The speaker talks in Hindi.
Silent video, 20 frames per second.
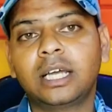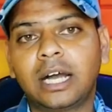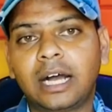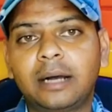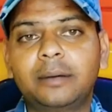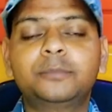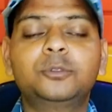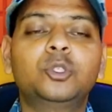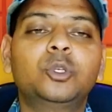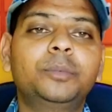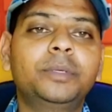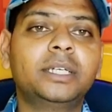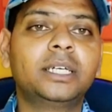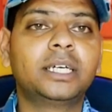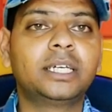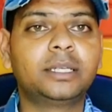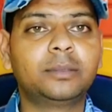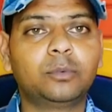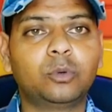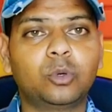अब जो भी
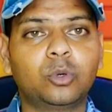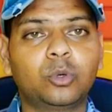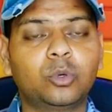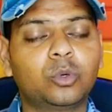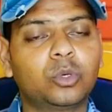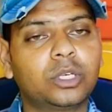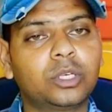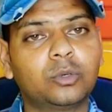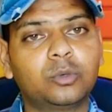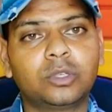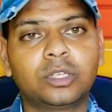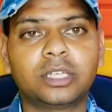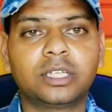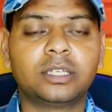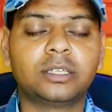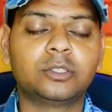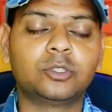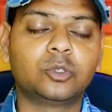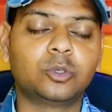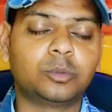गरीब लोग होंगे उनकी
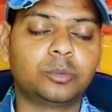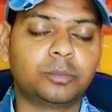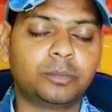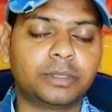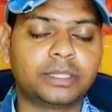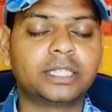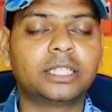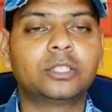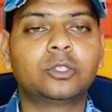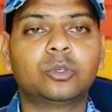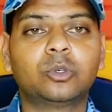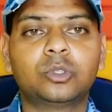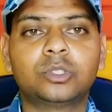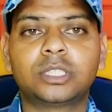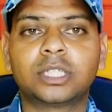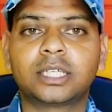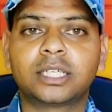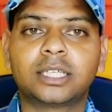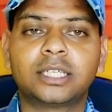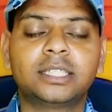जो मदद हो
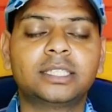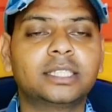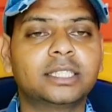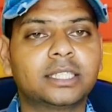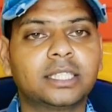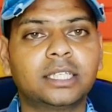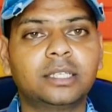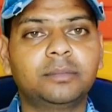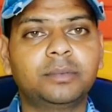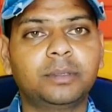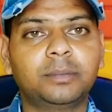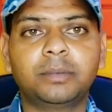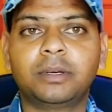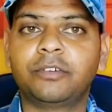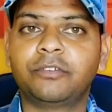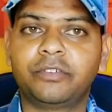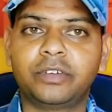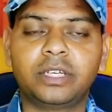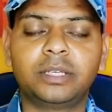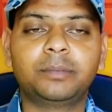सकेगी जितनी भी मैं
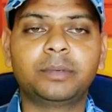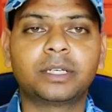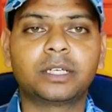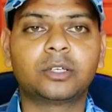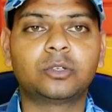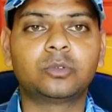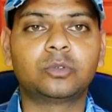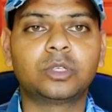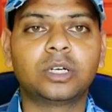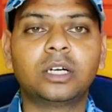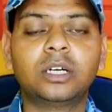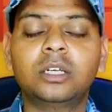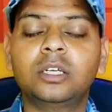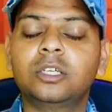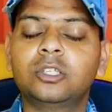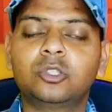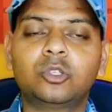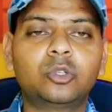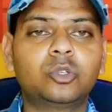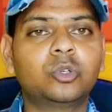फ्री में करूंगा
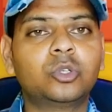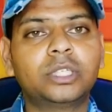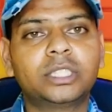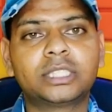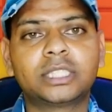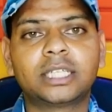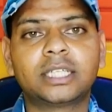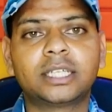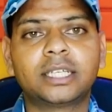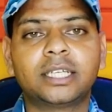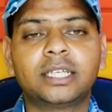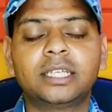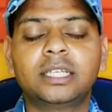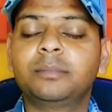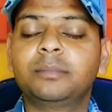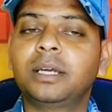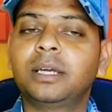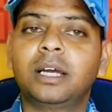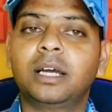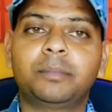तो डोनेशन के लिए
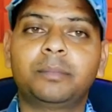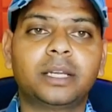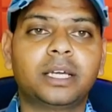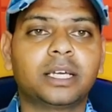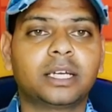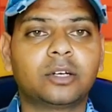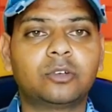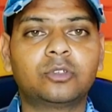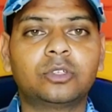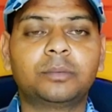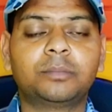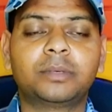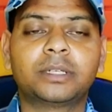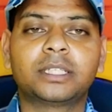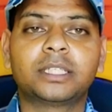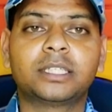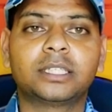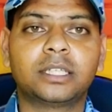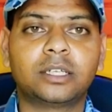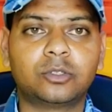मैं अपना अकाउंट नंबर
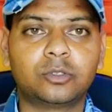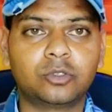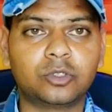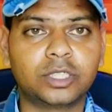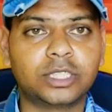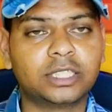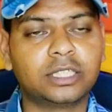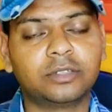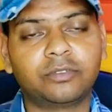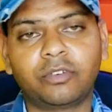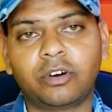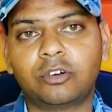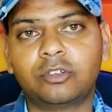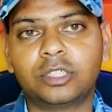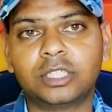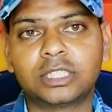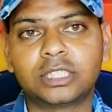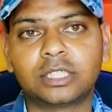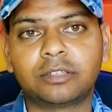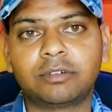देता हूं एजे
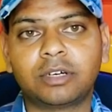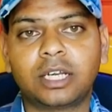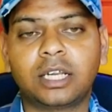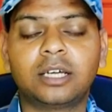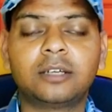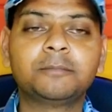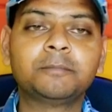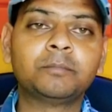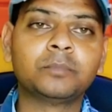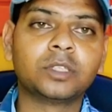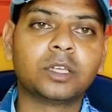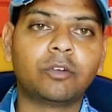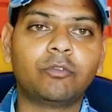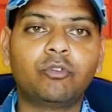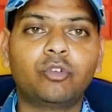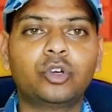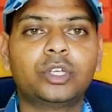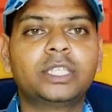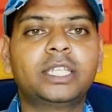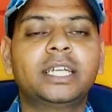फाउंडेशन वाला
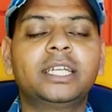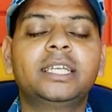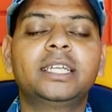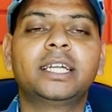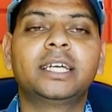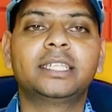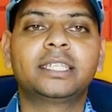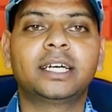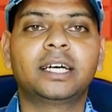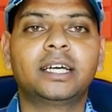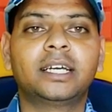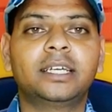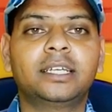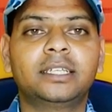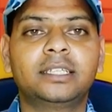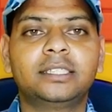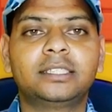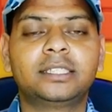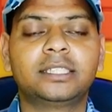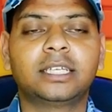वो इधर ही रहता है
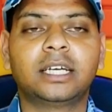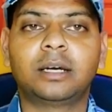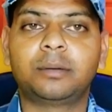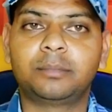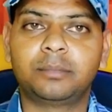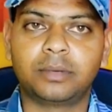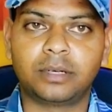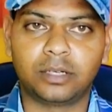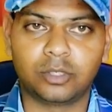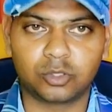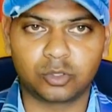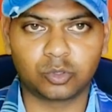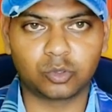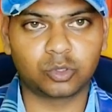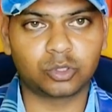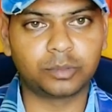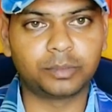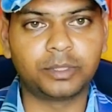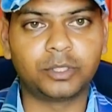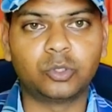नीचे आप
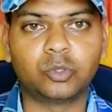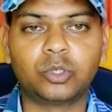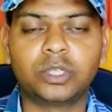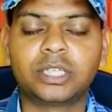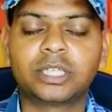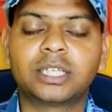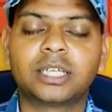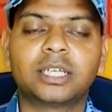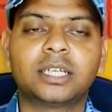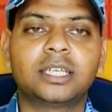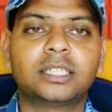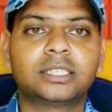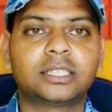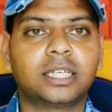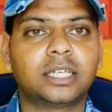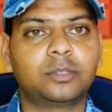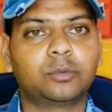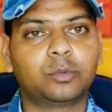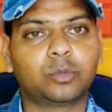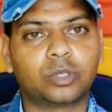कुछ भी डोनेट करना
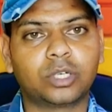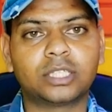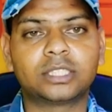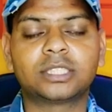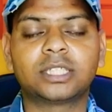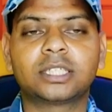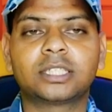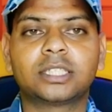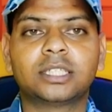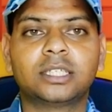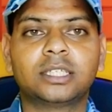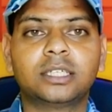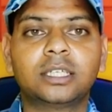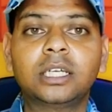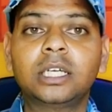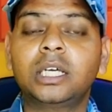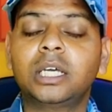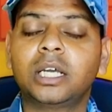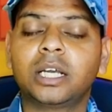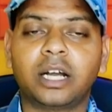चाहें वो कर सकते हैं
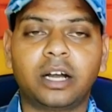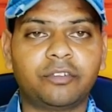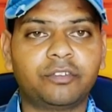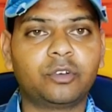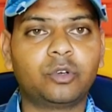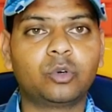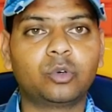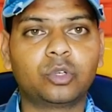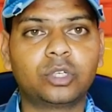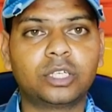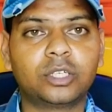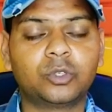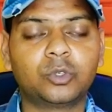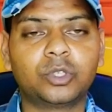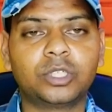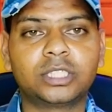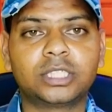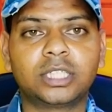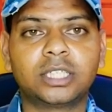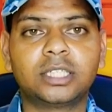काफ़ी लोगों ने
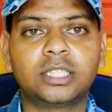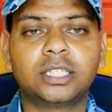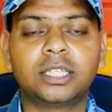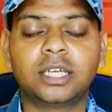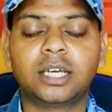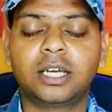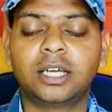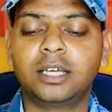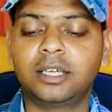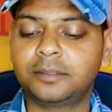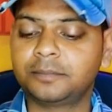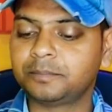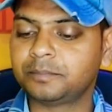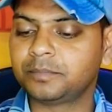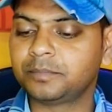डोनेशन दिया है